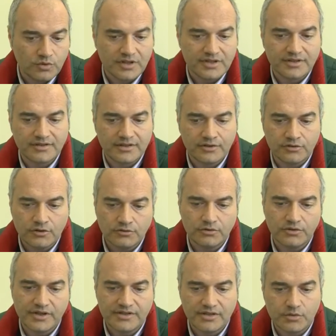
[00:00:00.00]
del 78,
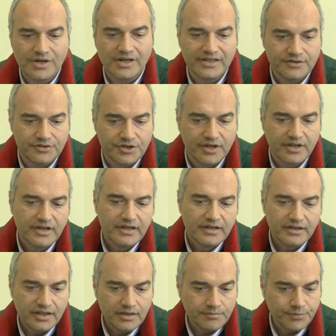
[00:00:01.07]
che è stata una legge
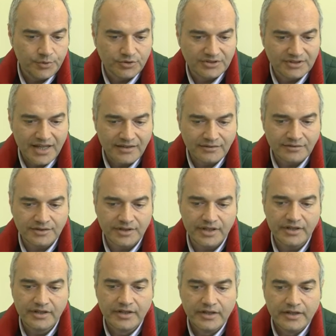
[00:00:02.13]
importante
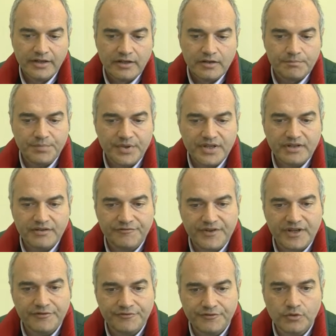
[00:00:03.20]
per
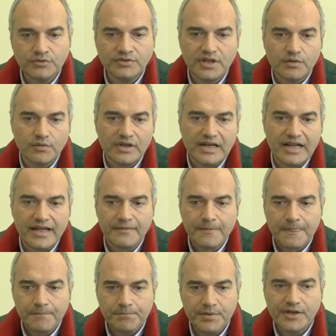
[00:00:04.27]
far fronte a quelle
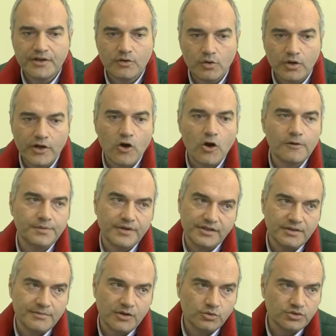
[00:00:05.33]
piccole opere di
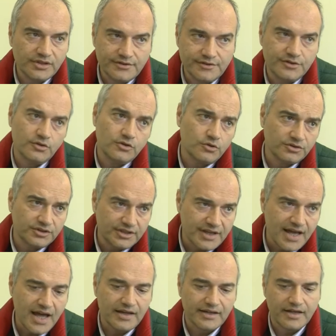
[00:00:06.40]
manutenzione
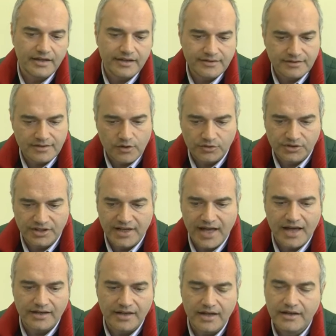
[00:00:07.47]
ordinaria e
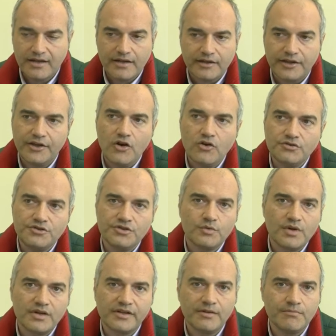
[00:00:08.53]
straordinaria che oggi in
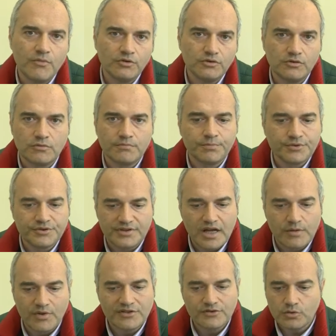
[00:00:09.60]
qualche modo non
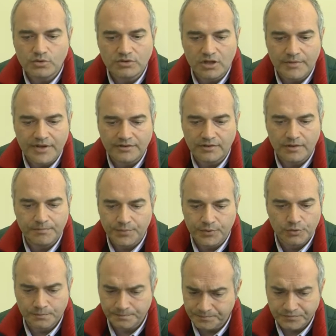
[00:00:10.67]
possiamo assolutamente
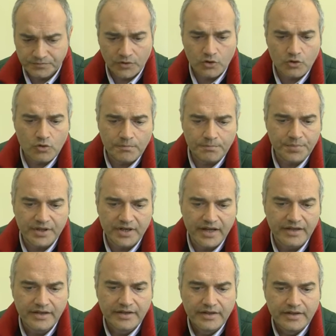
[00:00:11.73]
più compiere
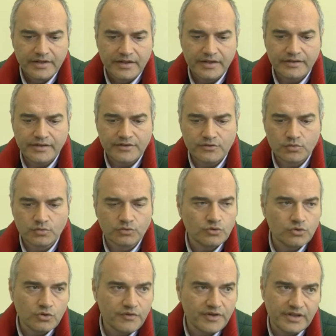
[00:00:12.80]
in nessun
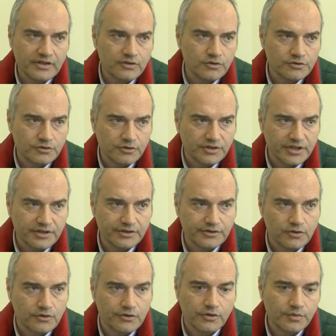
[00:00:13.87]
dove del nostro
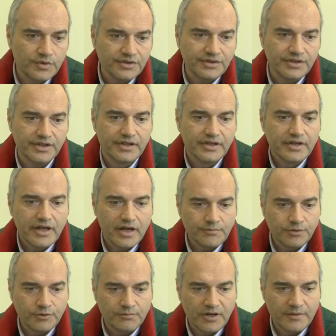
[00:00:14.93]
territorio. Quindi è un
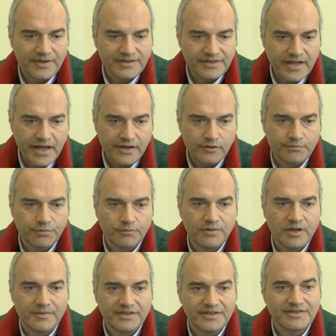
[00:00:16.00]
problema serio, un
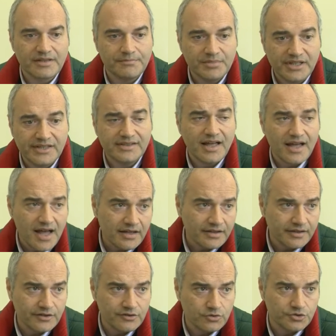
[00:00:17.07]
problema di stabilità
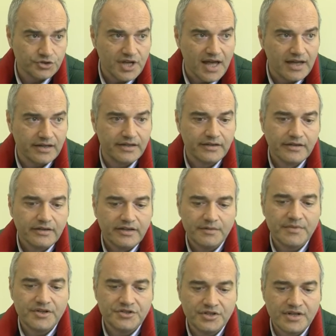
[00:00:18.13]
anche sociale.
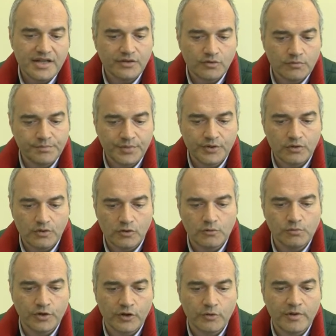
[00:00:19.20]
Immaginate che un piccolo
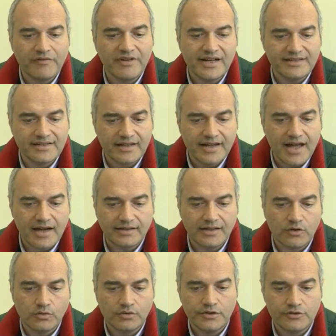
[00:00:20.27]
comune come Valle Saccarda
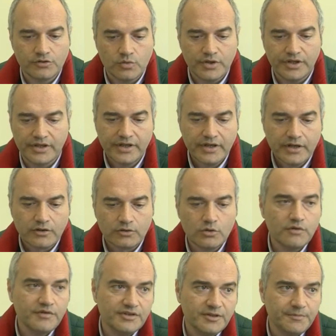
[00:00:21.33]
con i suoi
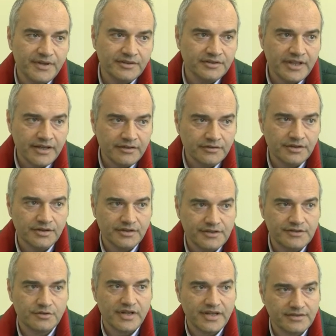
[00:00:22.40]
nove dipendenti
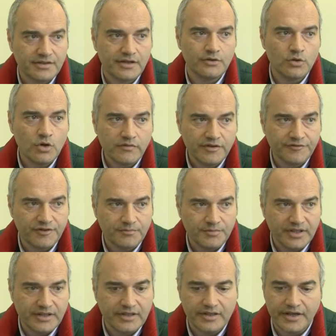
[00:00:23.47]
iniziano a essere nove
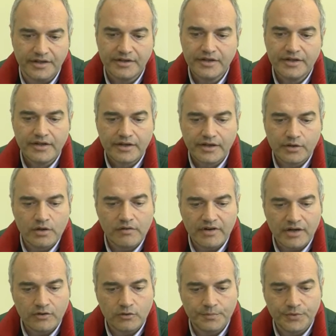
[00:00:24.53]
famiglie che non
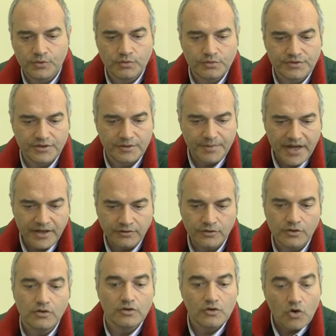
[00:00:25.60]
avranno più uno stipendio,